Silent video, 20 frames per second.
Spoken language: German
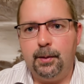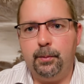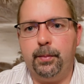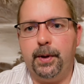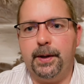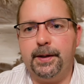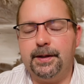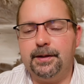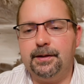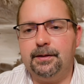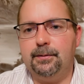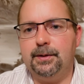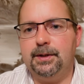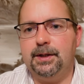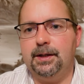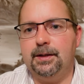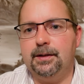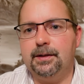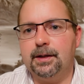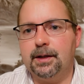bei einer
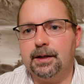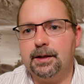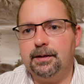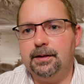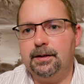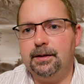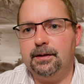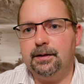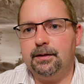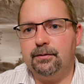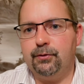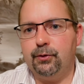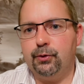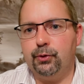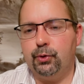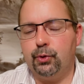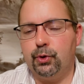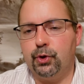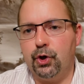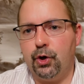Dividendenrendite von
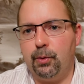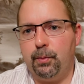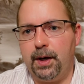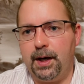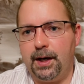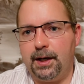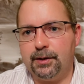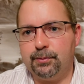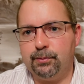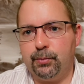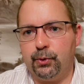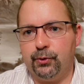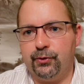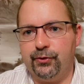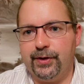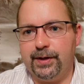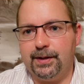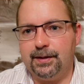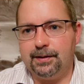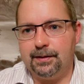0,8%.